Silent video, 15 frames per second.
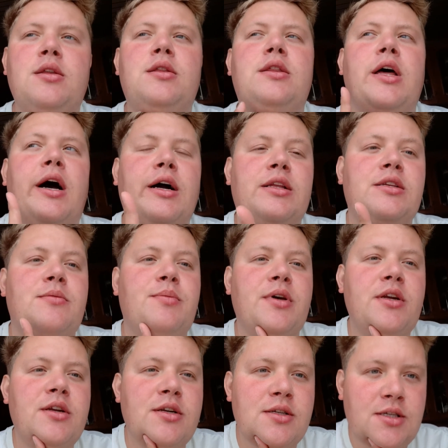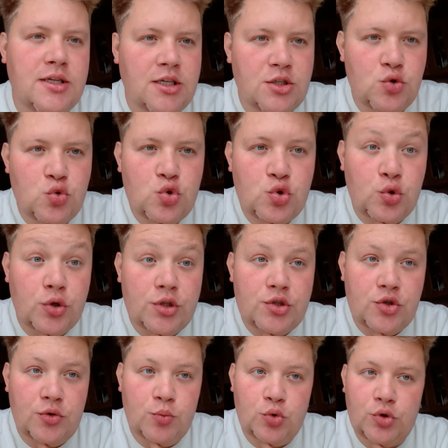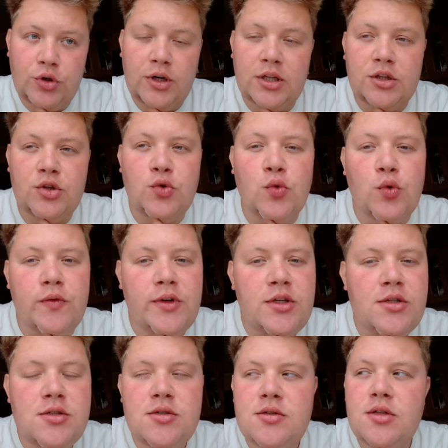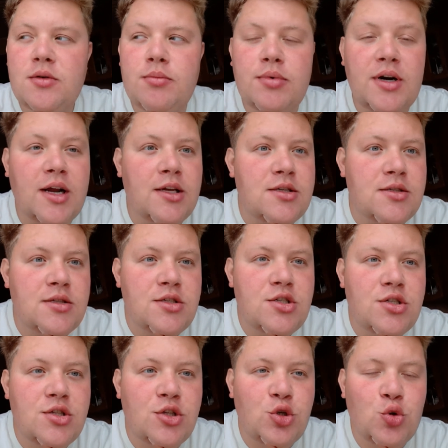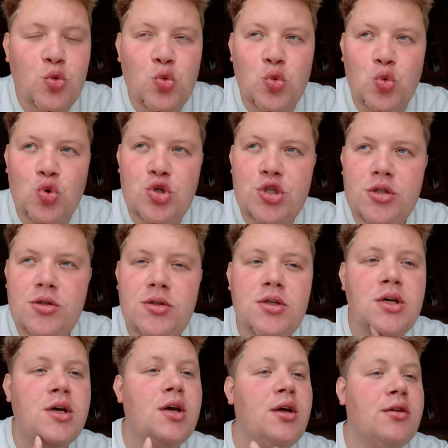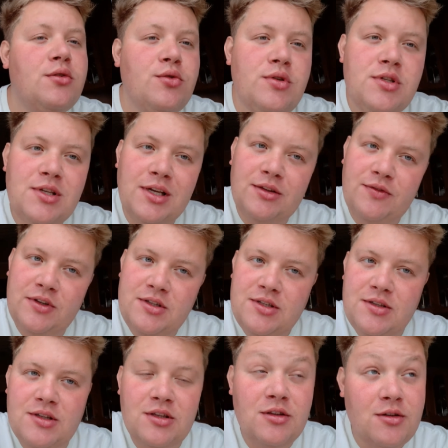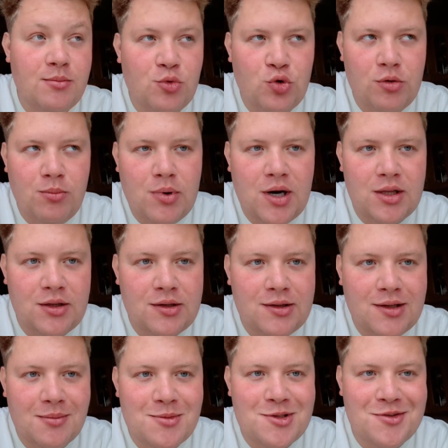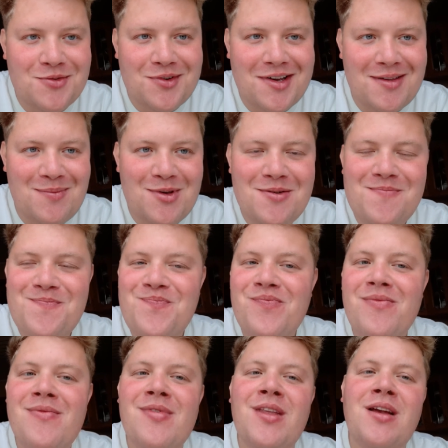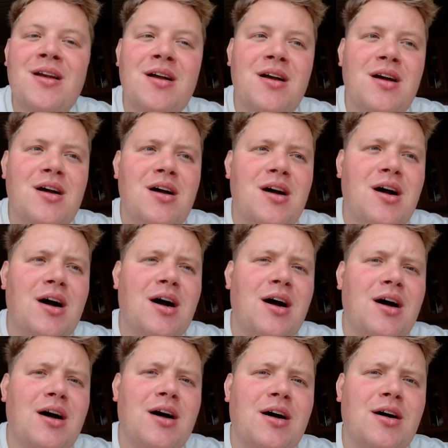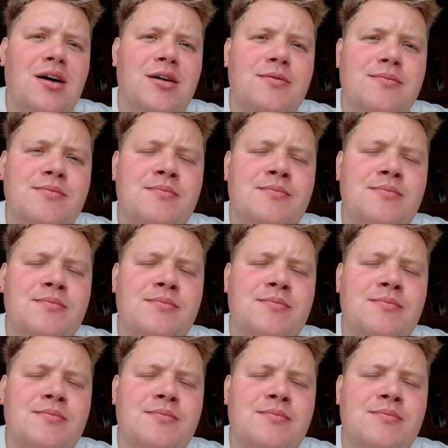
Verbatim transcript: Так, теперь расскажу, что я сегодня буду готовить на праздничный ужин, ну и, соответственно, на мукбанк нам с вами. А,